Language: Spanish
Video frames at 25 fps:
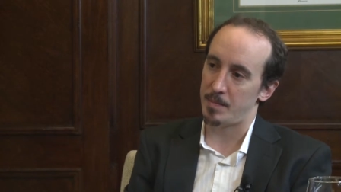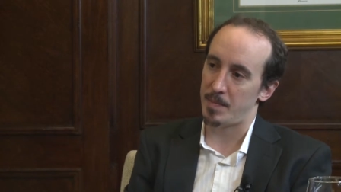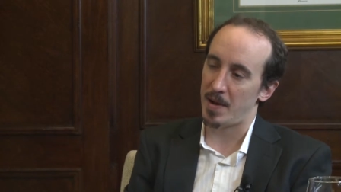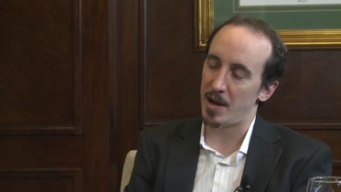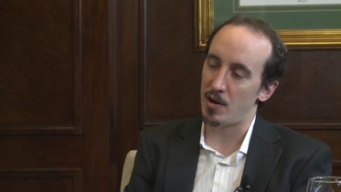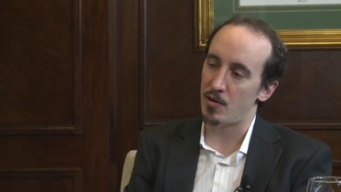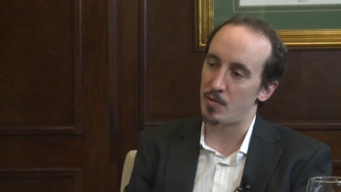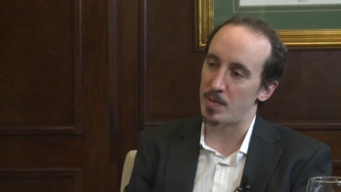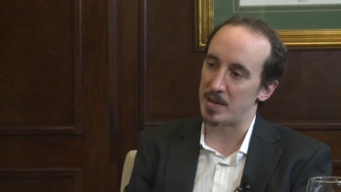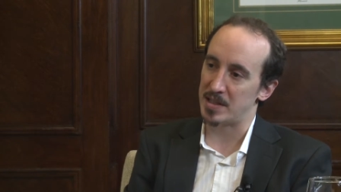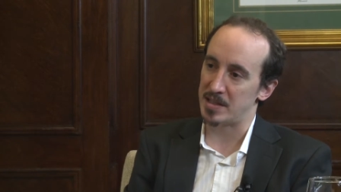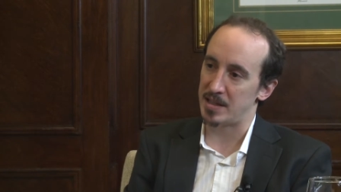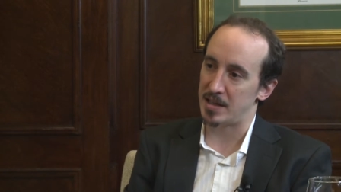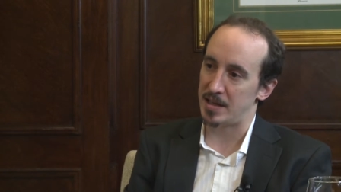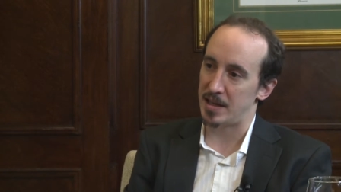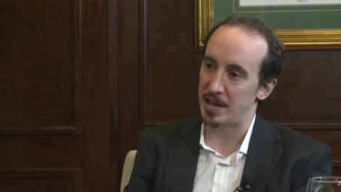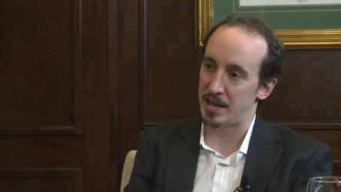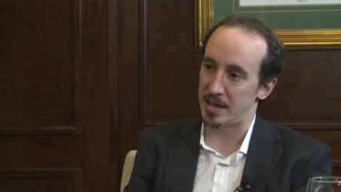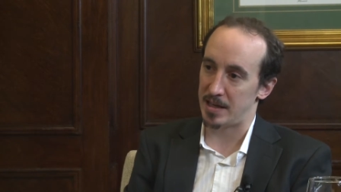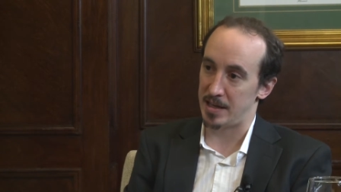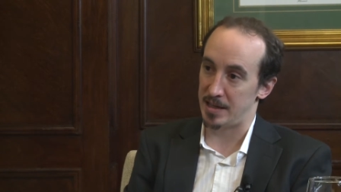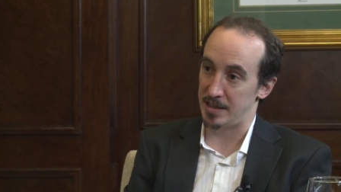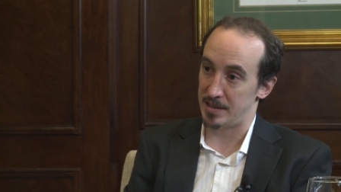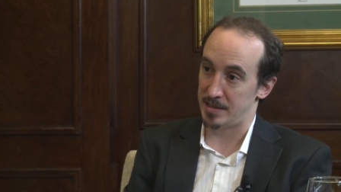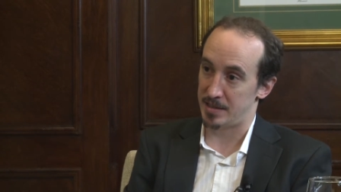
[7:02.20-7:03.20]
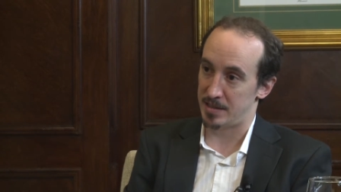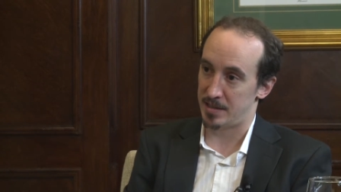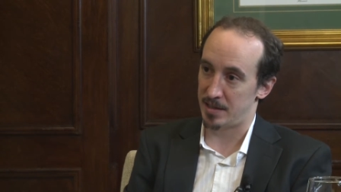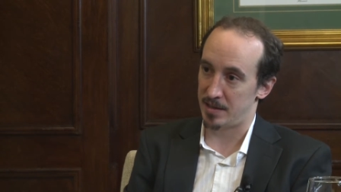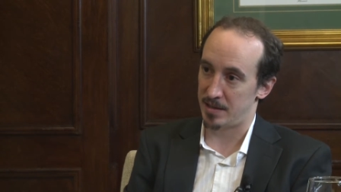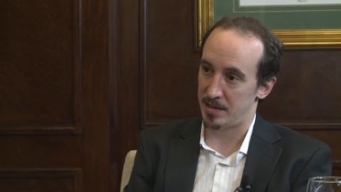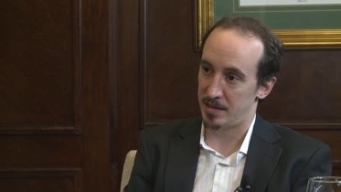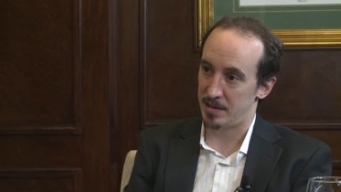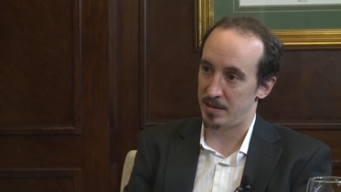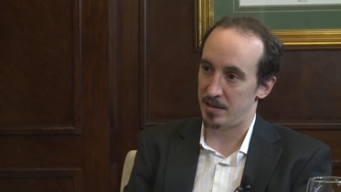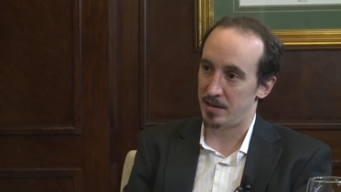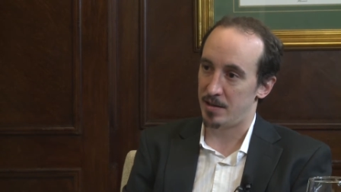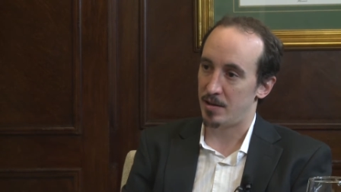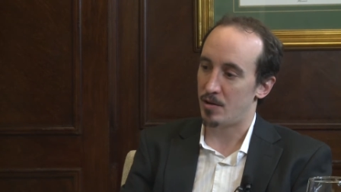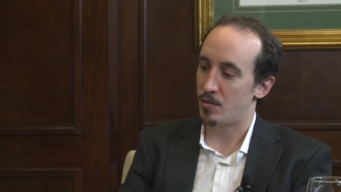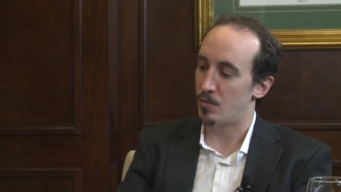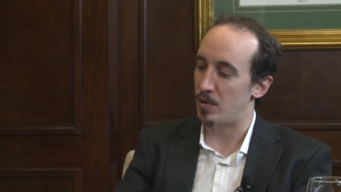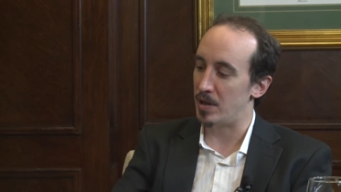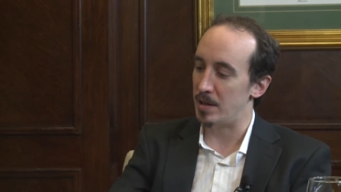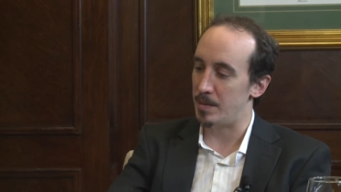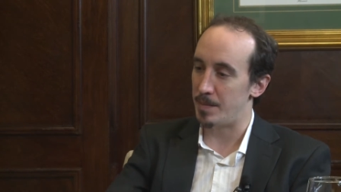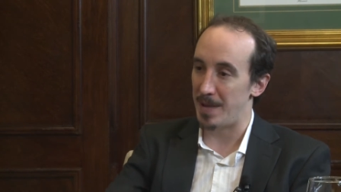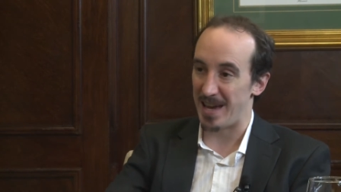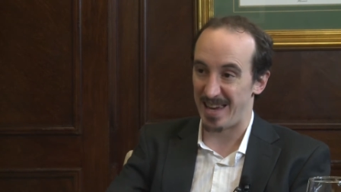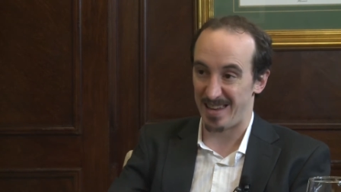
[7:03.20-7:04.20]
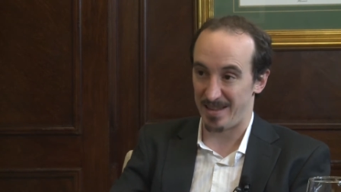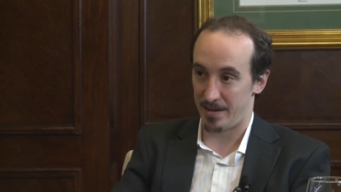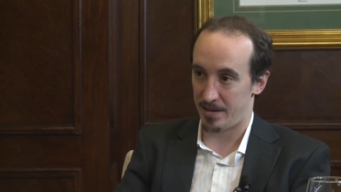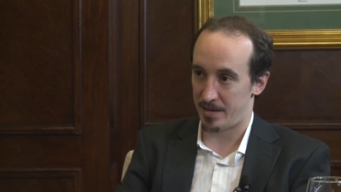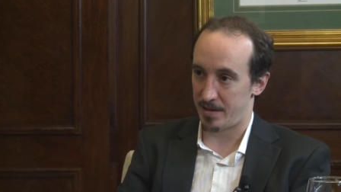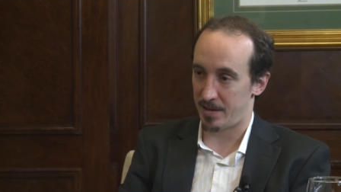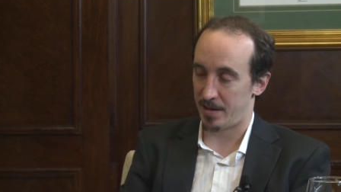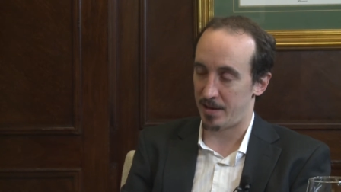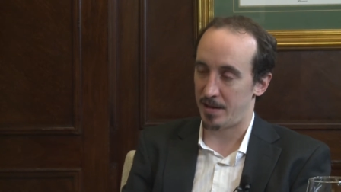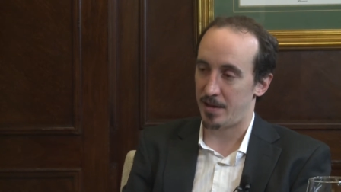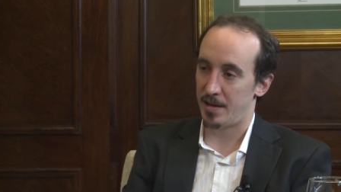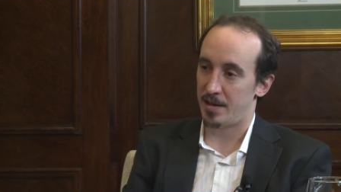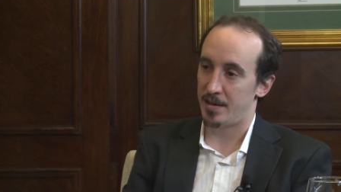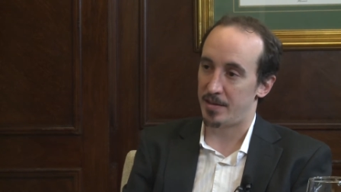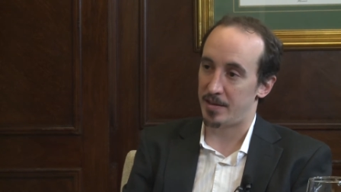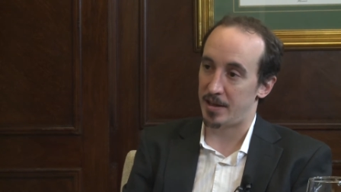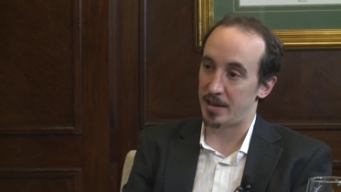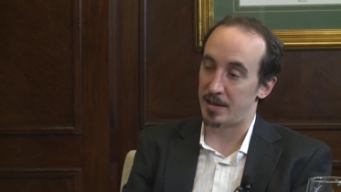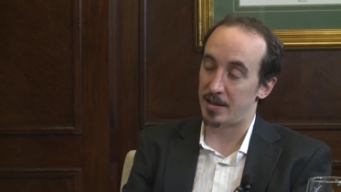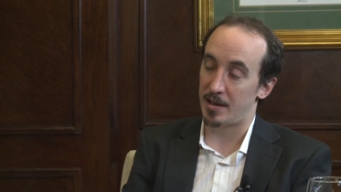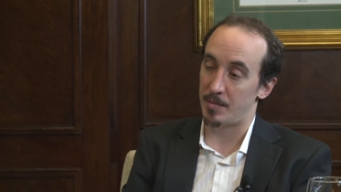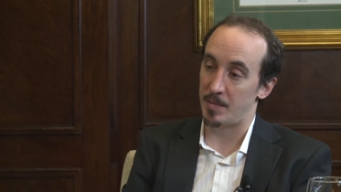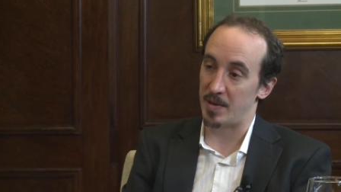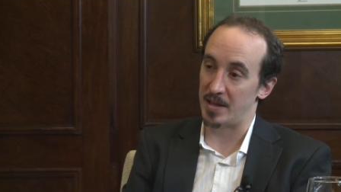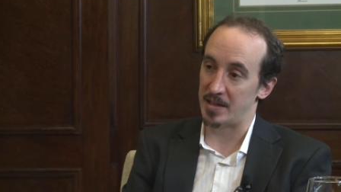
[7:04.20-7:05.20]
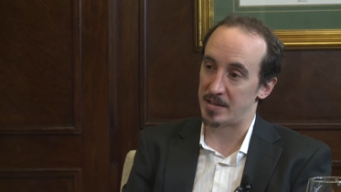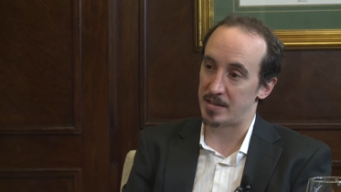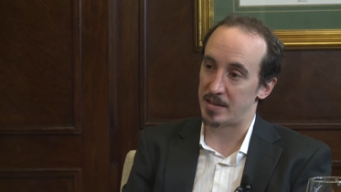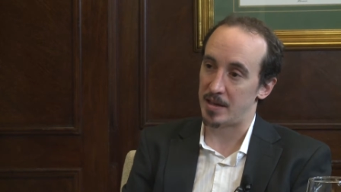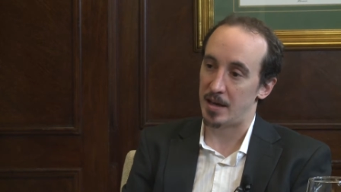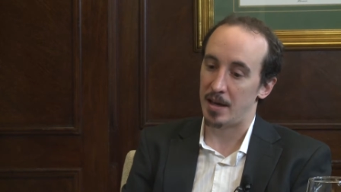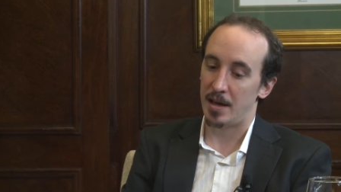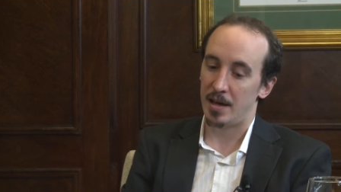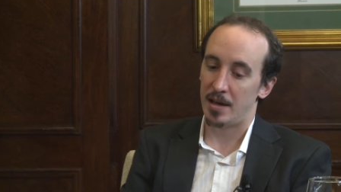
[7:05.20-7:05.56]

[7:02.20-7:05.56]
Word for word: pago va a ser el 15 o el 20 de este mes.